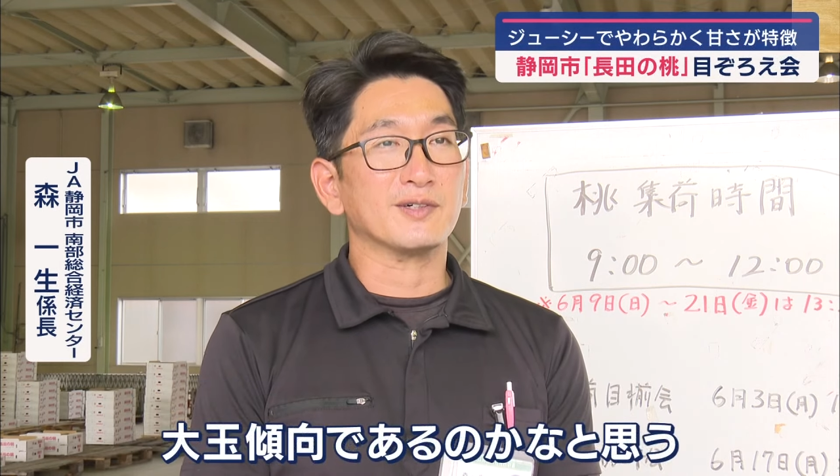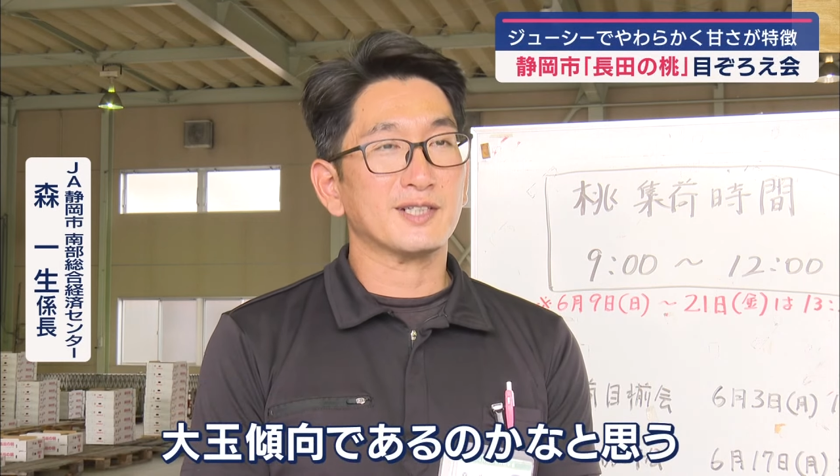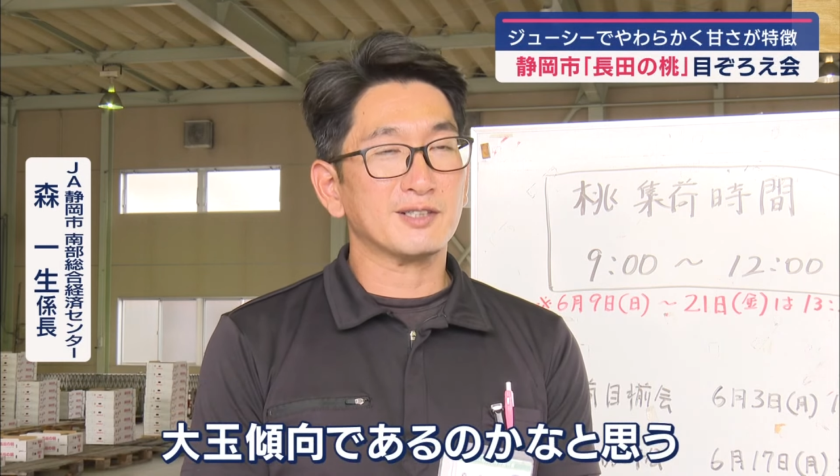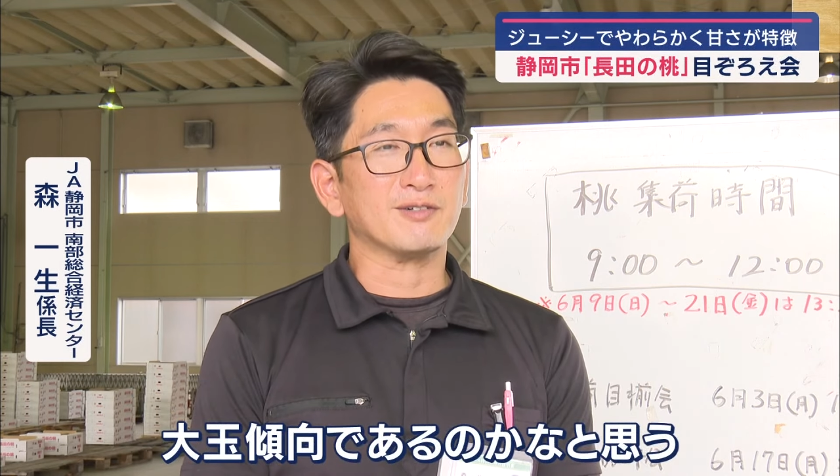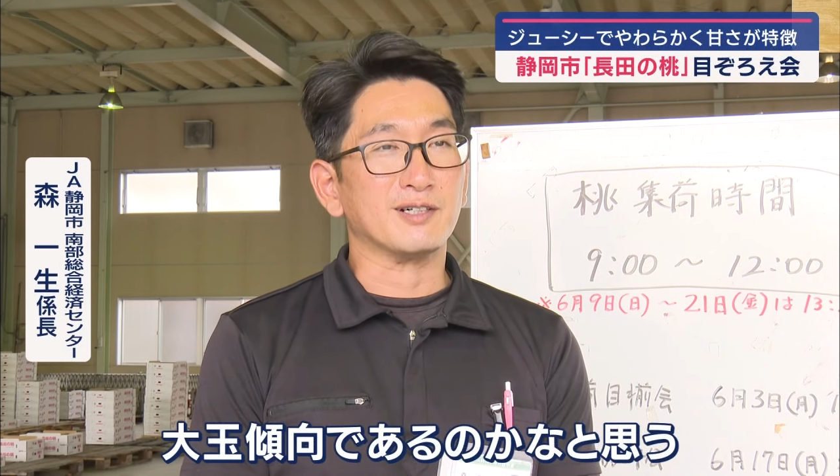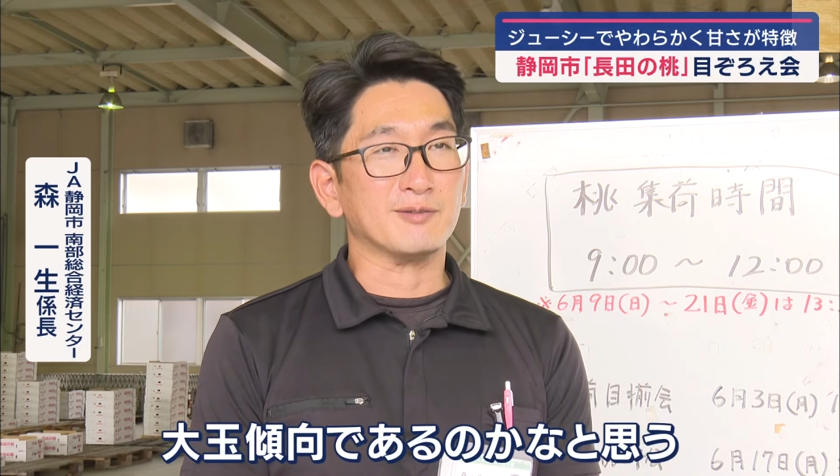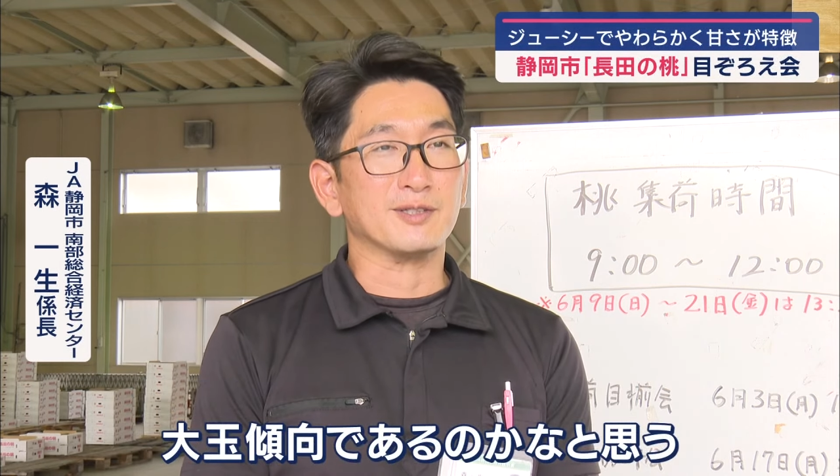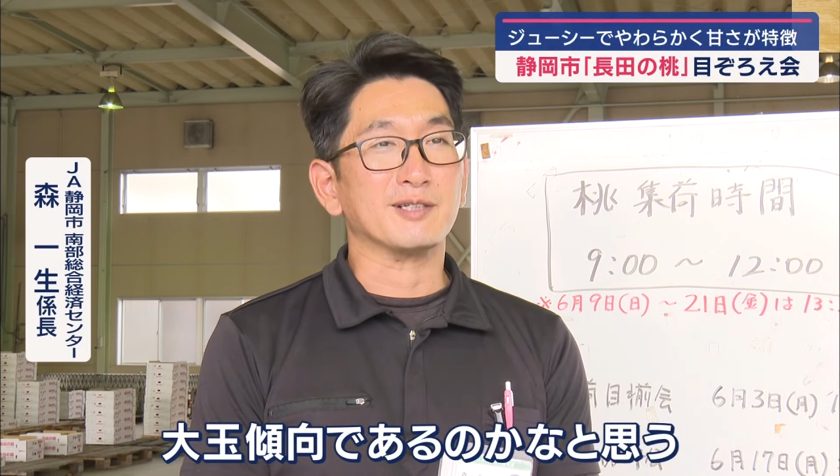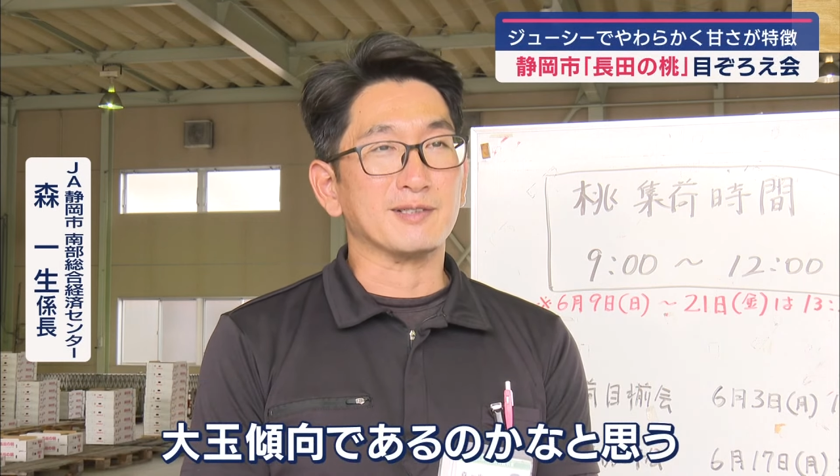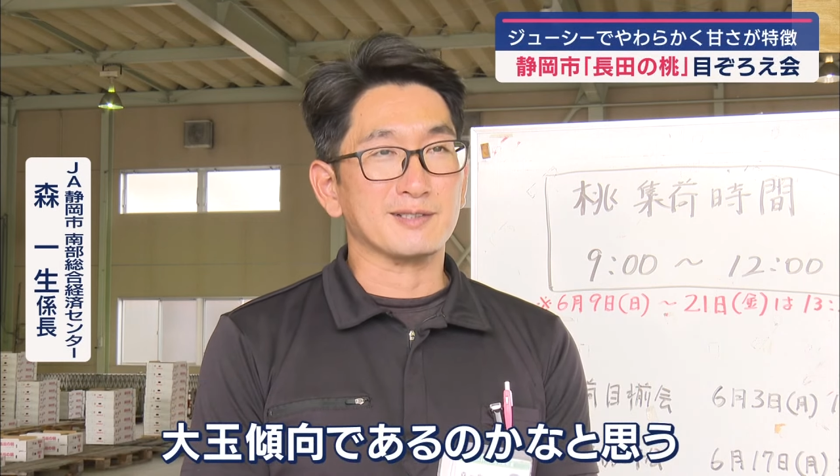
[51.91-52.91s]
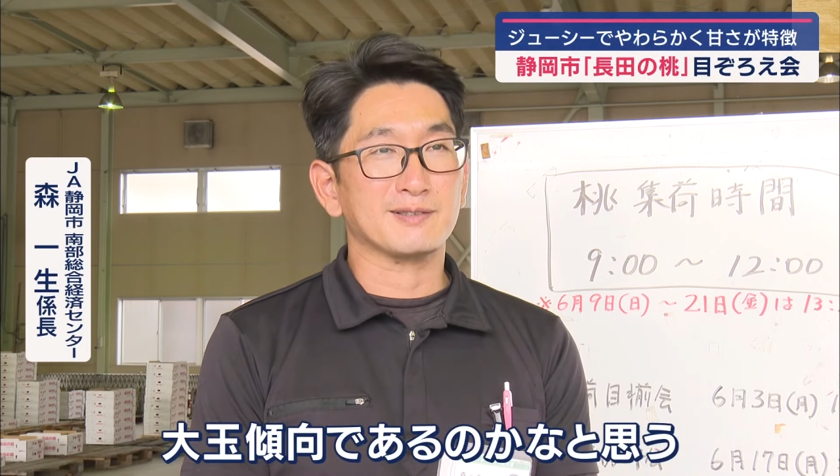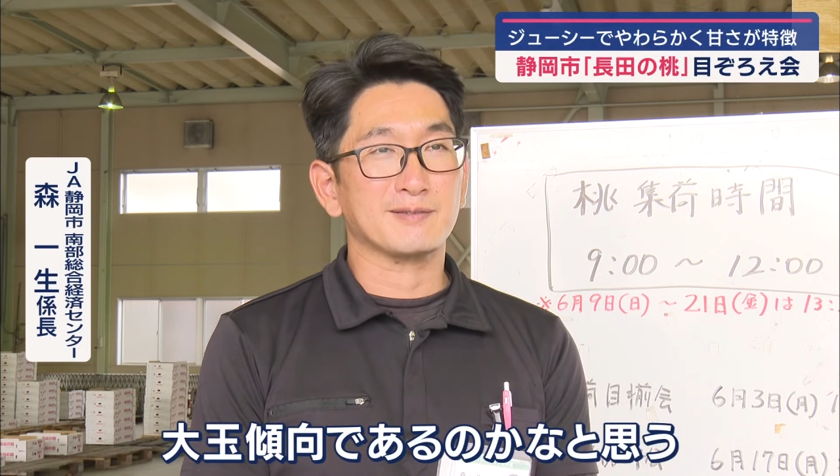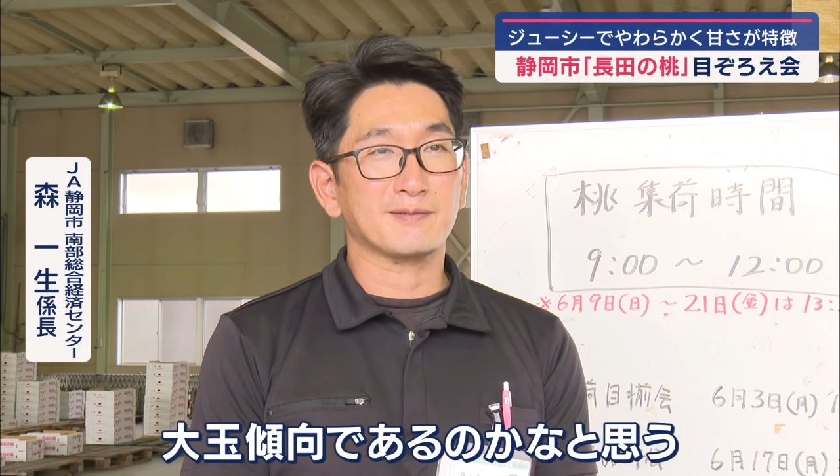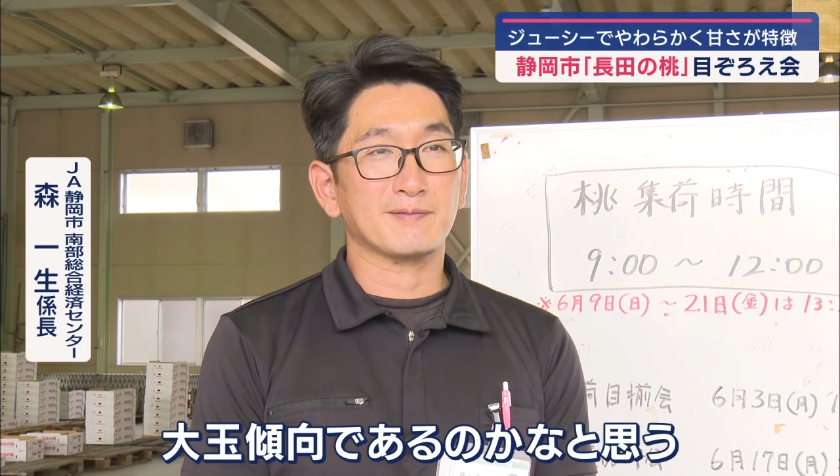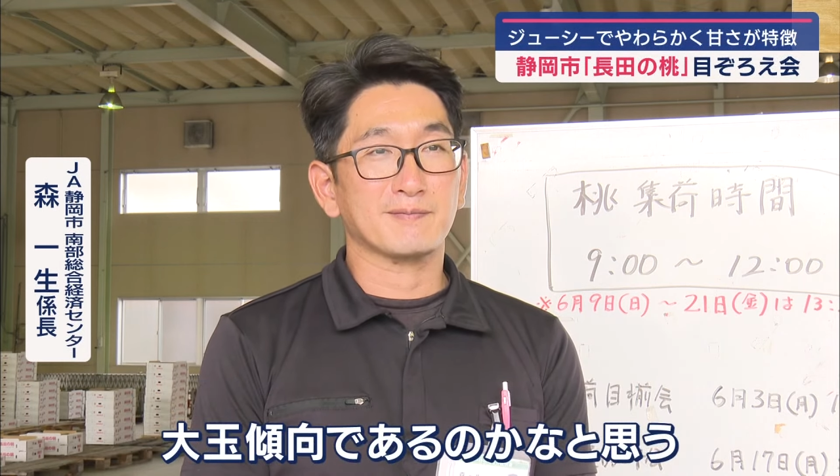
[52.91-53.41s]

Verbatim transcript: かなとは思ってます。